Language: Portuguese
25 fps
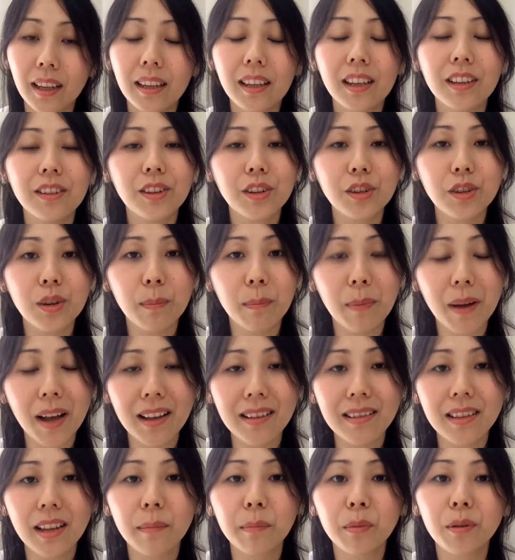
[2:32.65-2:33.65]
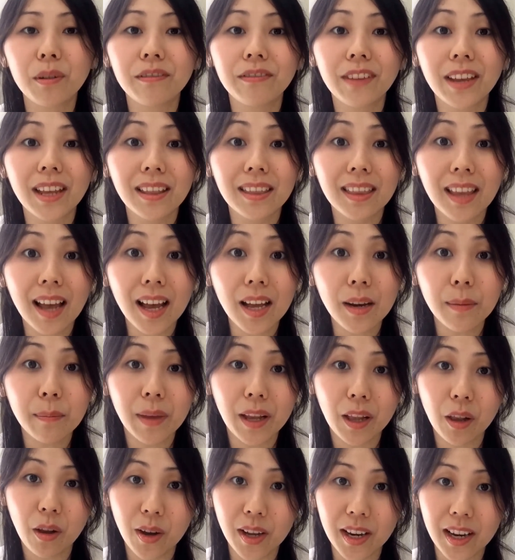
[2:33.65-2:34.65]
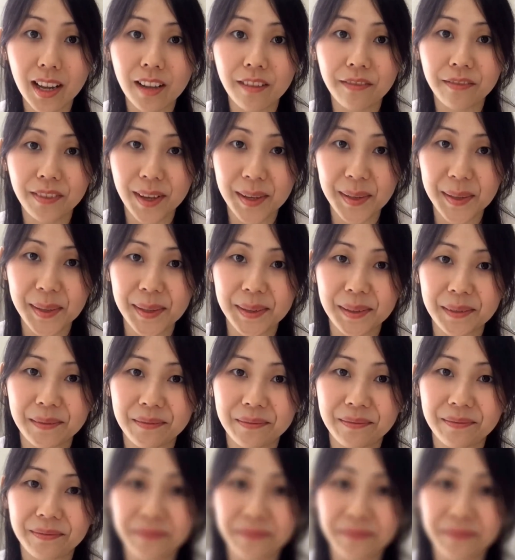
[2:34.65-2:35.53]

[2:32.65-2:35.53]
e a gente passa a aproveitar melhor a refeição.